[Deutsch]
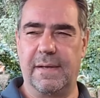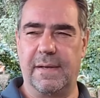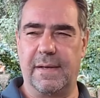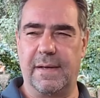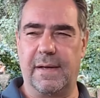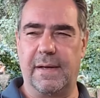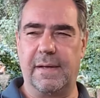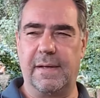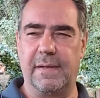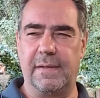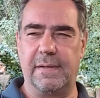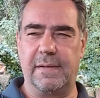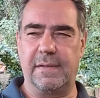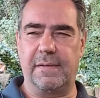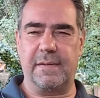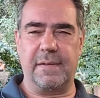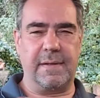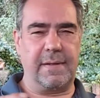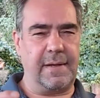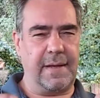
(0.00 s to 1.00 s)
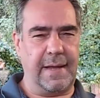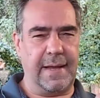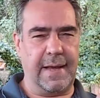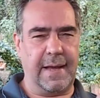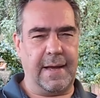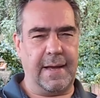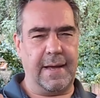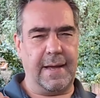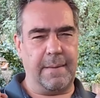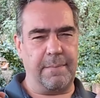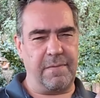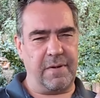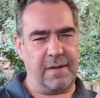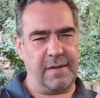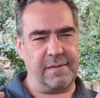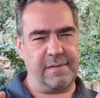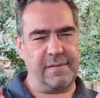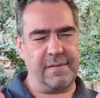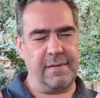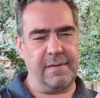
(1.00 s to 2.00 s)
ja, in diese eher
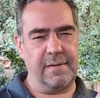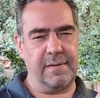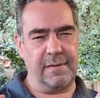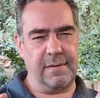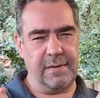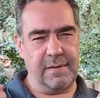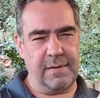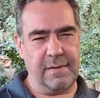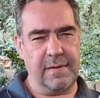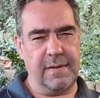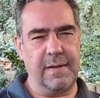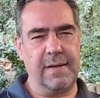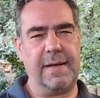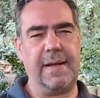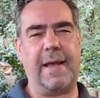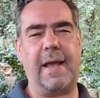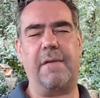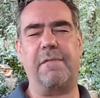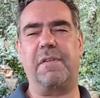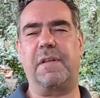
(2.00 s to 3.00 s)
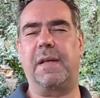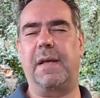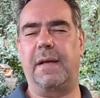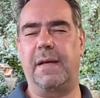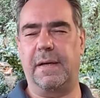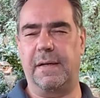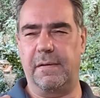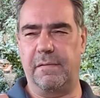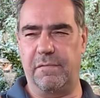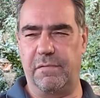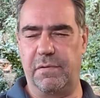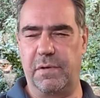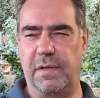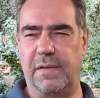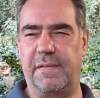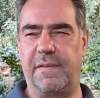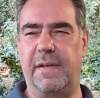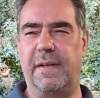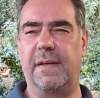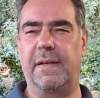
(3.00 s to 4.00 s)
etwas kräftigeren,
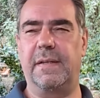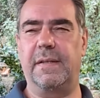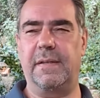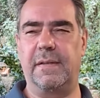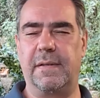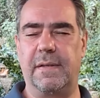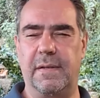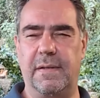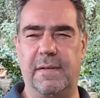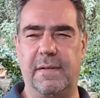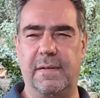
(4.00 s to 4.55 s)
würzigeren,